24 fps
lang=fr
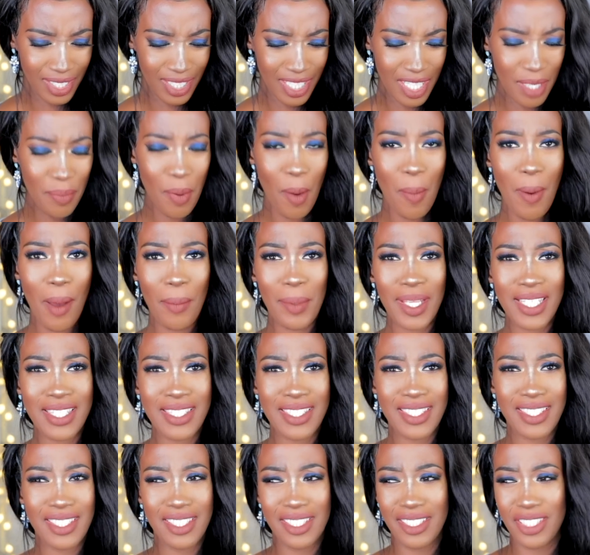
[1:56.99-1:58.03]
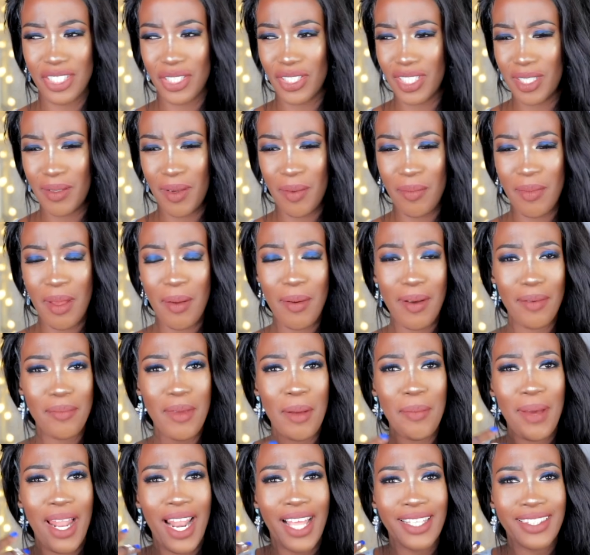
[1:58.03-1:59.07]
il peut pas mettre... Je sais, même,
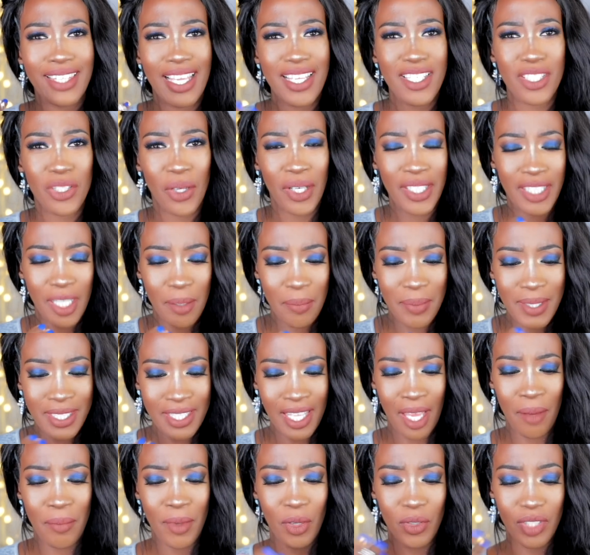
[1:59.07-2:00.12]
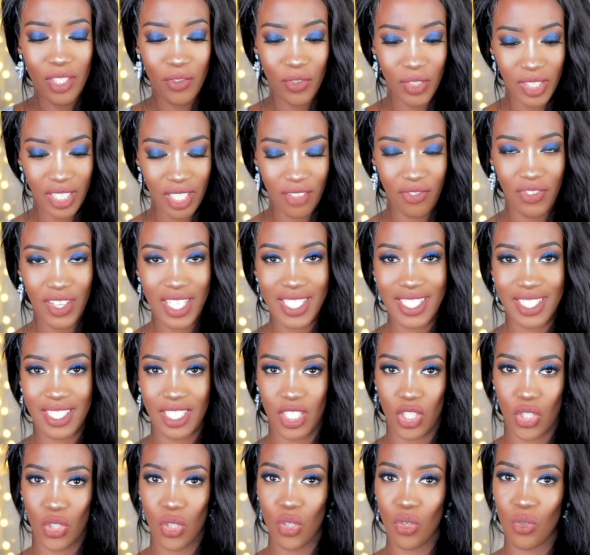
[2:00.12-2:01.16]
à la taille ça aurait été bizarre, mais au niveau des fesses,
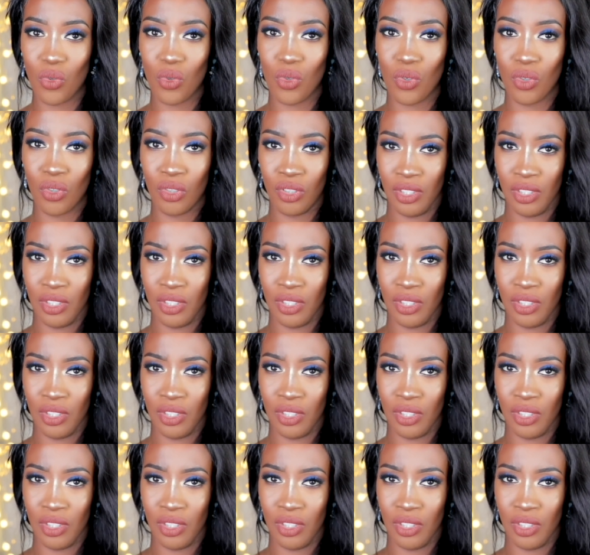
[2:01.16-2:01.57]
c'est chelou.